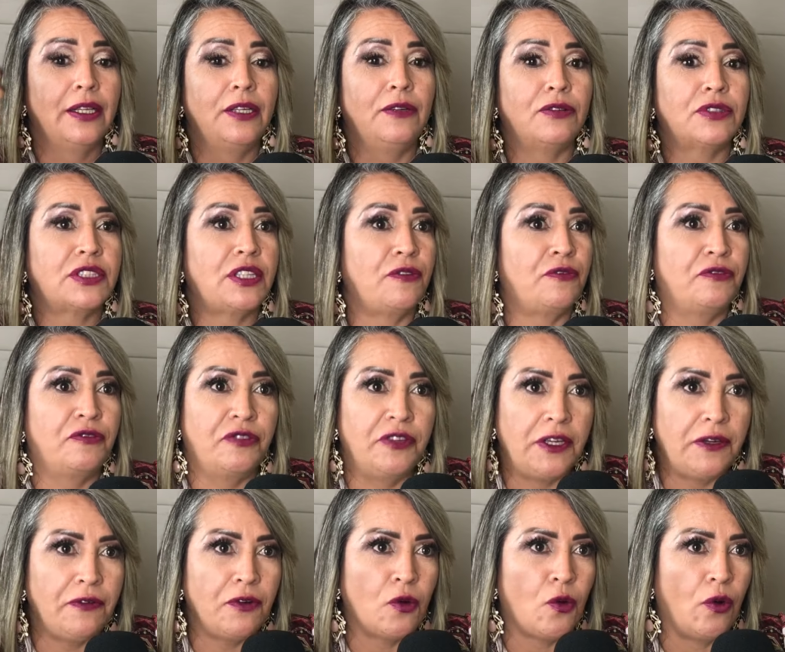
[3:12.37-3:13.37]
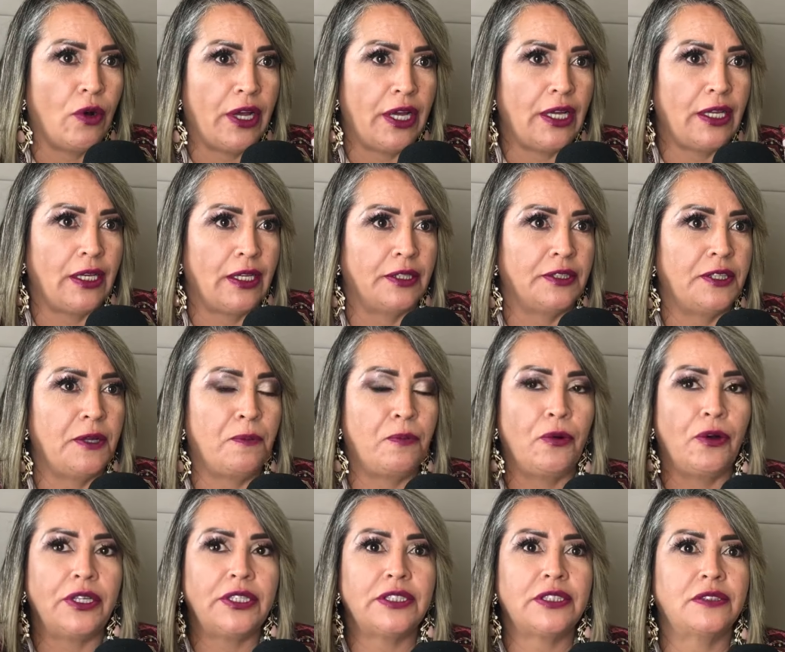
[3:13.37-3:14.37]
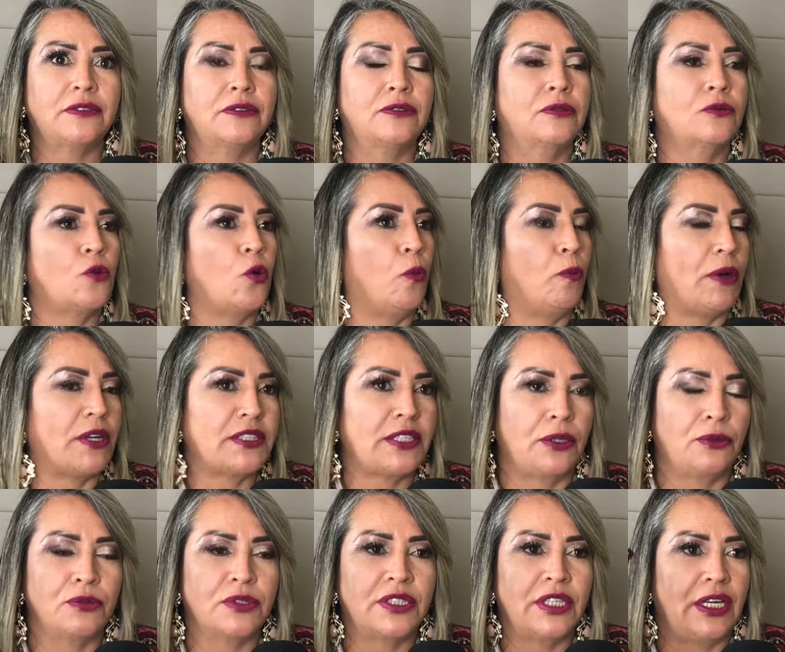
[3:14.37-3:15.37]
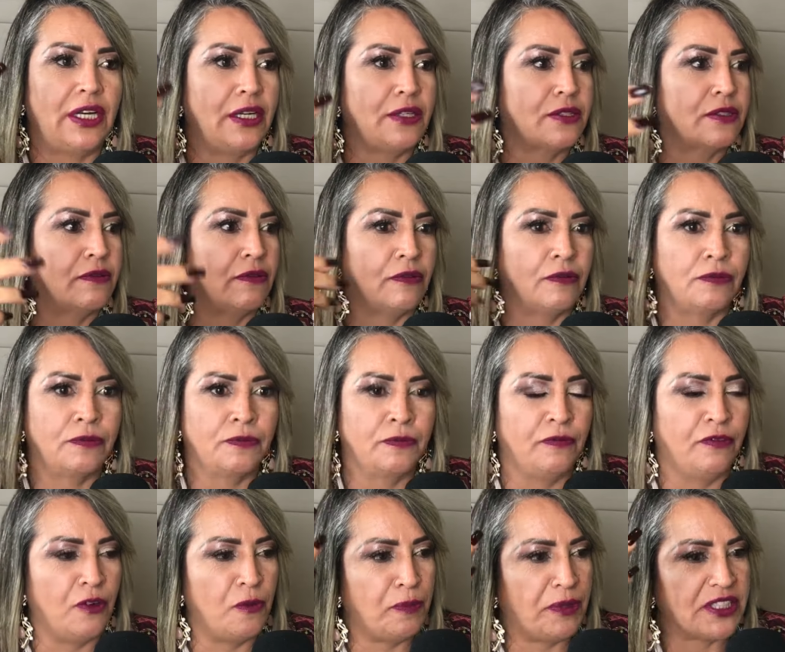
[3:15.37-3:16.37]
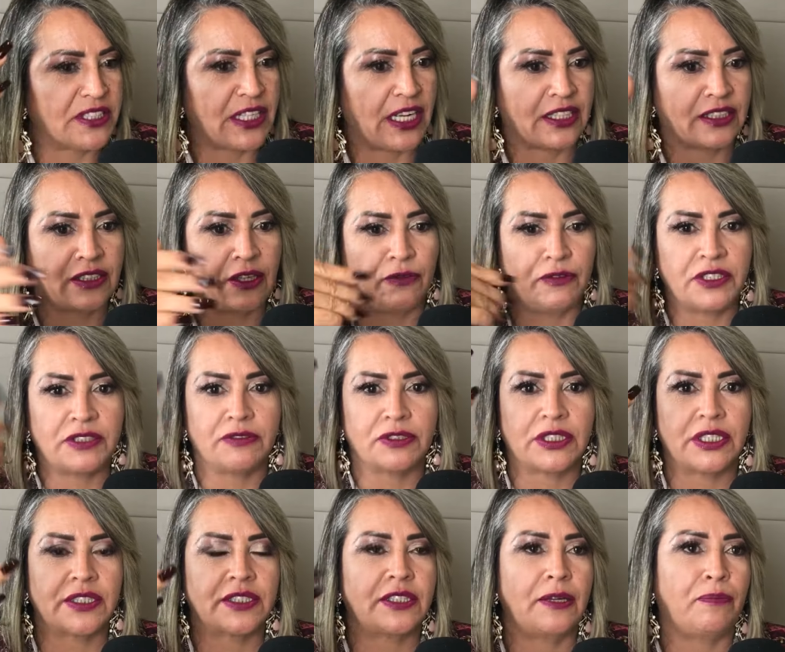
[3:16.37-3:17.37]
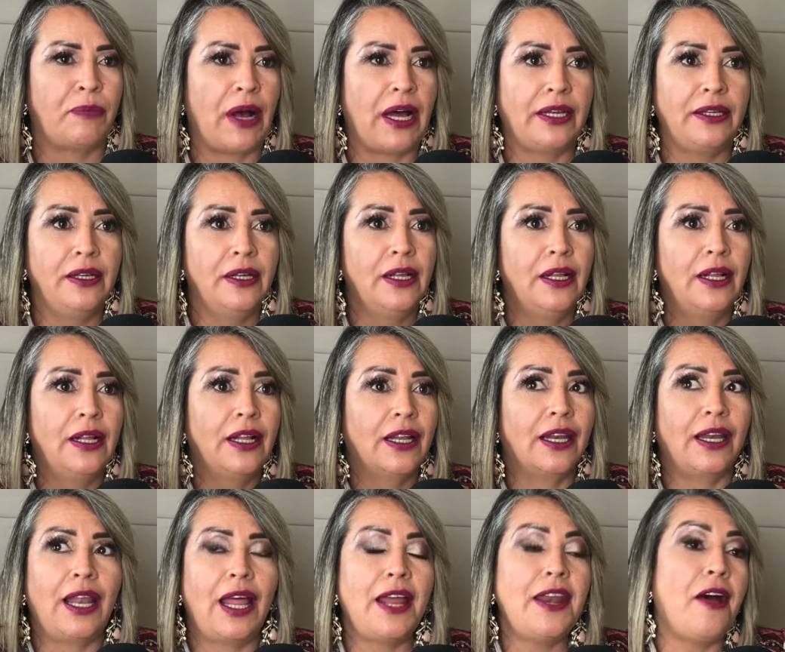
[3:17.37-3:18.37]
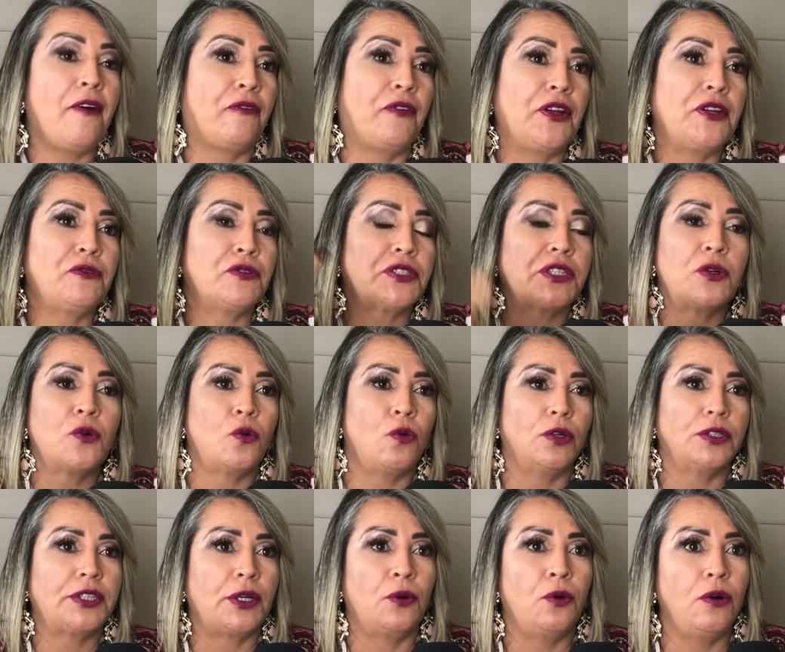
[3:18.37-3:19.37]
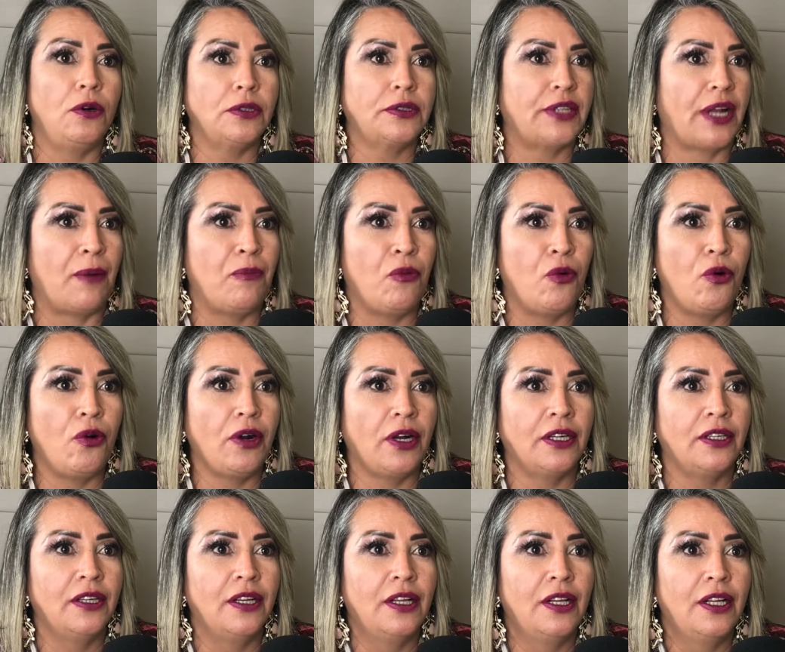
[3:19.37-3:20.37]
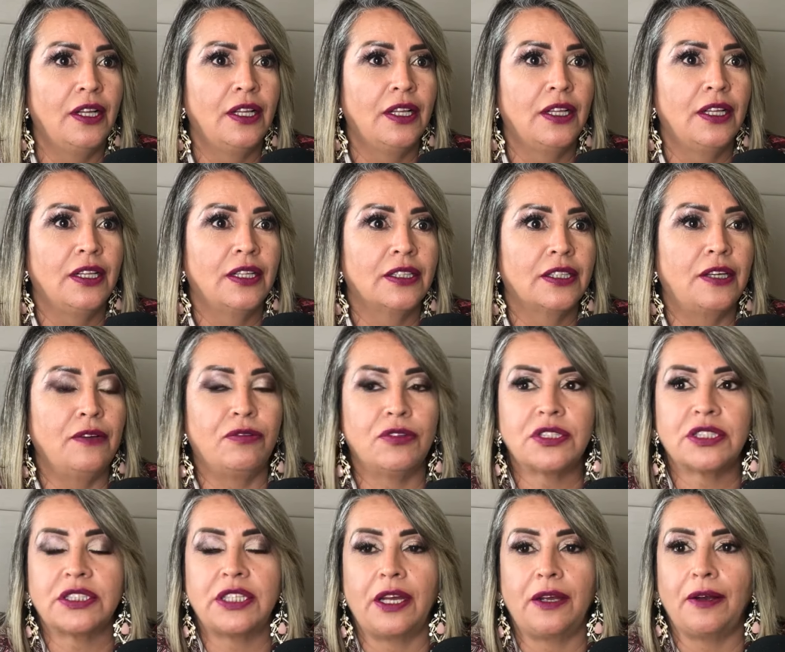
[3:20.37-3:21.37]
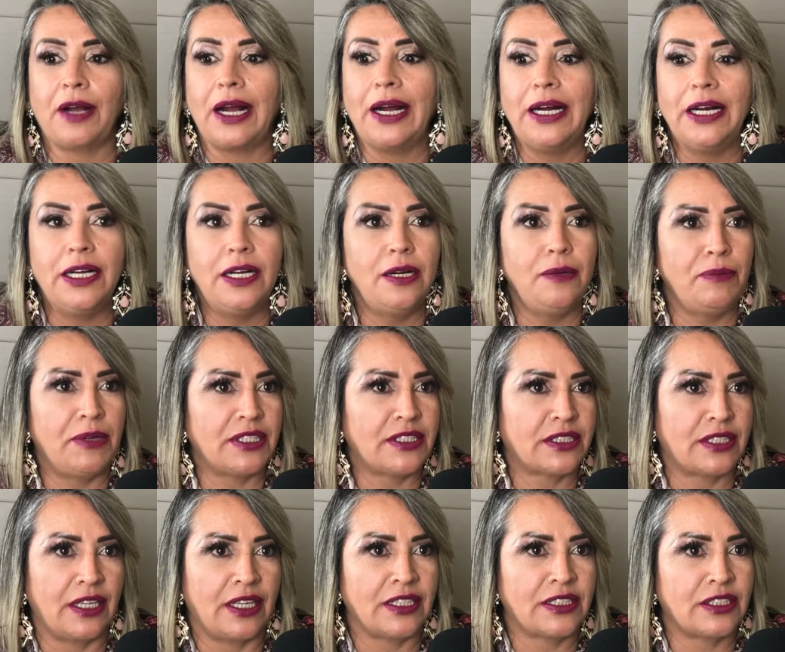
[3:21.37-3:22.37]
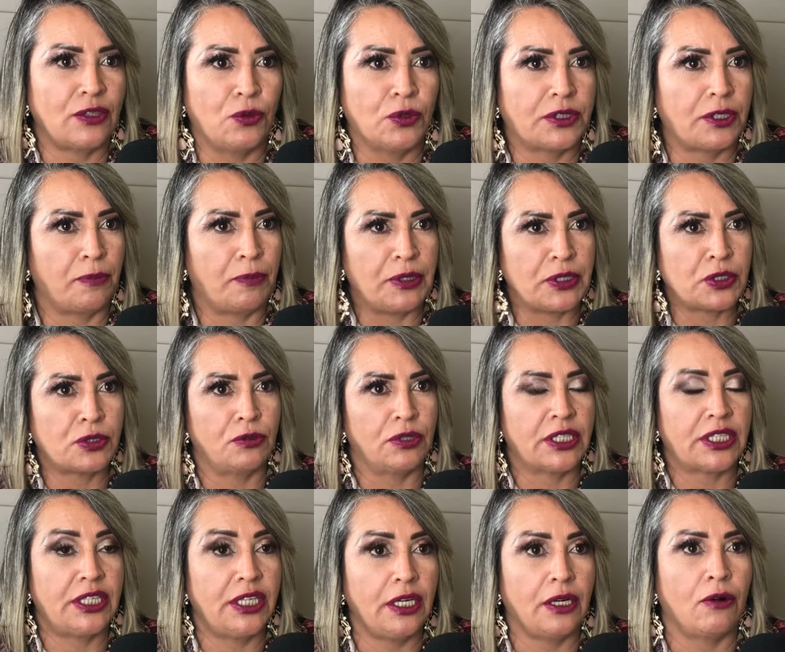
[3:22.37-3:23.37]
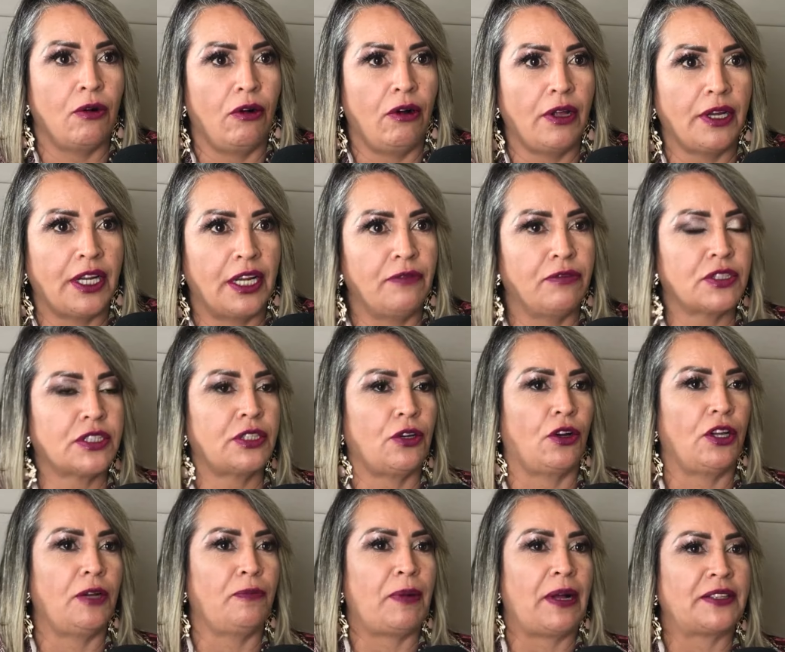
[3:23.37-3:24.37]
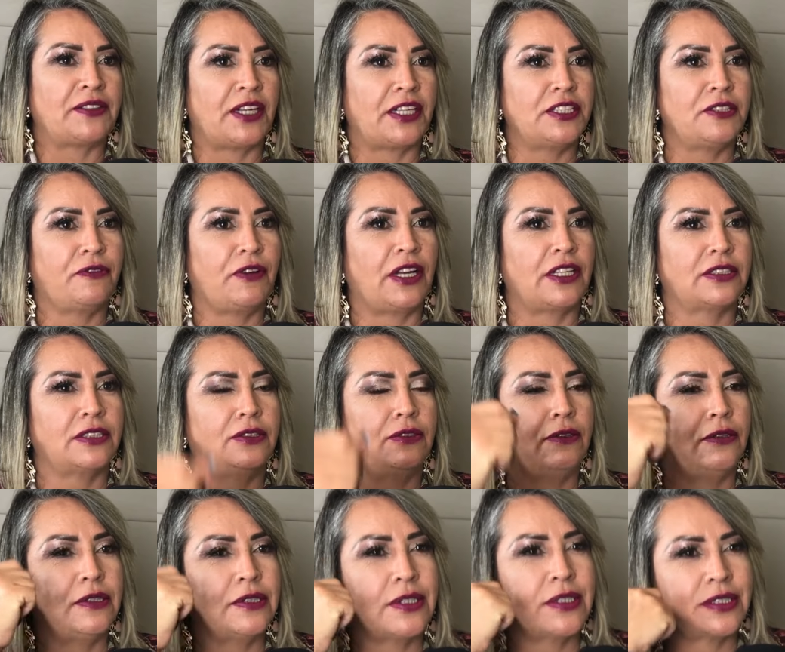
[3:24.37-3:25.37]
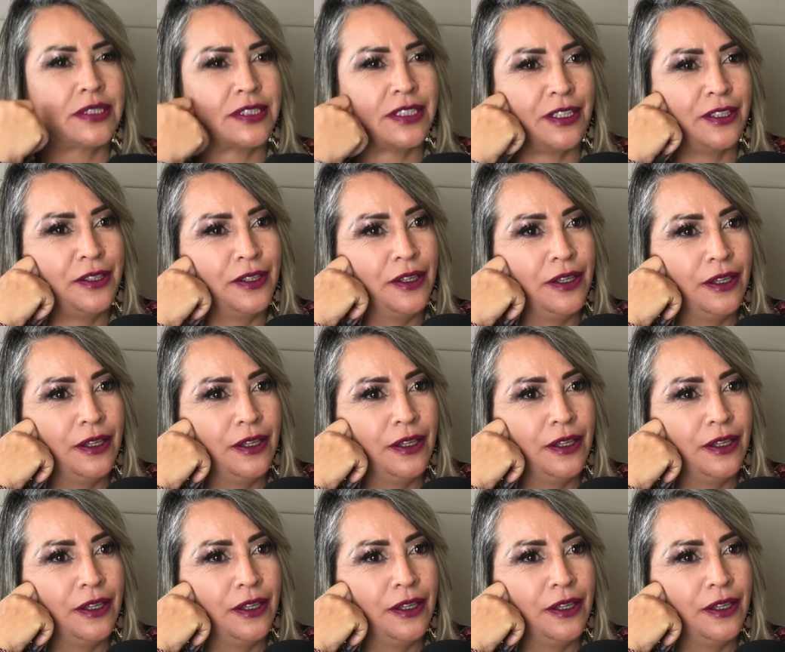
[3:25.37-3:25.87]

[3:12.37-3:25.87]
e você vive com ela, e depois, com o passar dos anos, vão pensar que talvez você se separe. Lá na frente você encontra outro amor, que você ama essa, essa outra pessoa aqui agora, aí você olha para trás e fala assim: nossa,